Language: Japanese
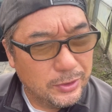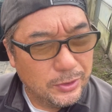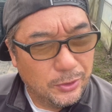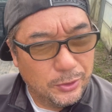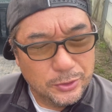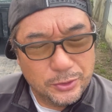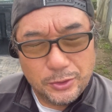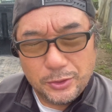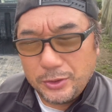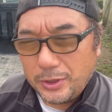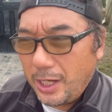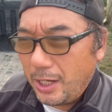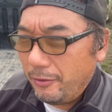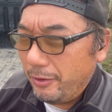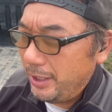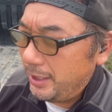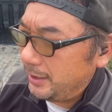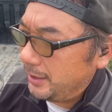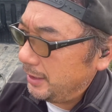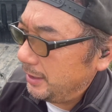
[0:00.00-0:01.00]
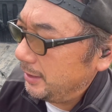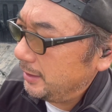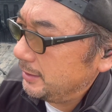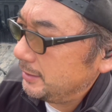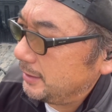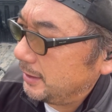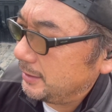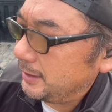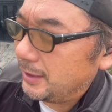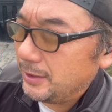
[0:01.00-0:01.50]
補助乾いて、
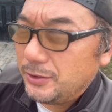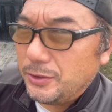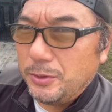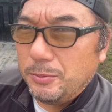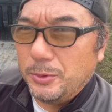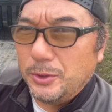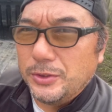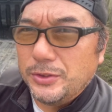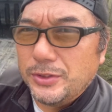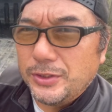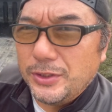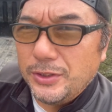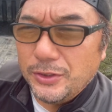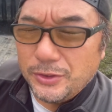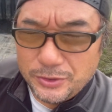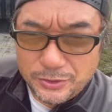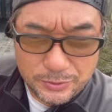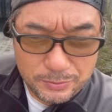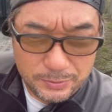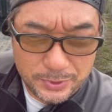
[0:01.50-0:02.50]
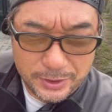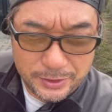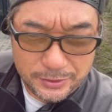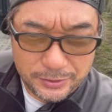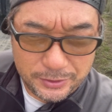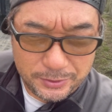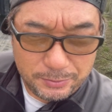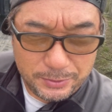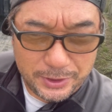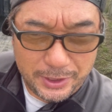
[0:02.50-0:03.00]
ささっとも次の準備
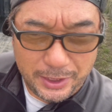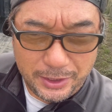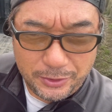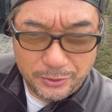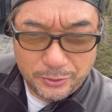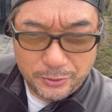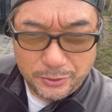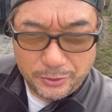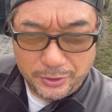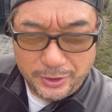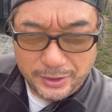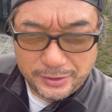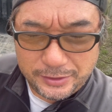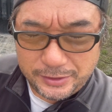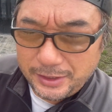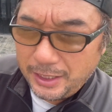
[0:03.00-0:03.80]
進みたいところです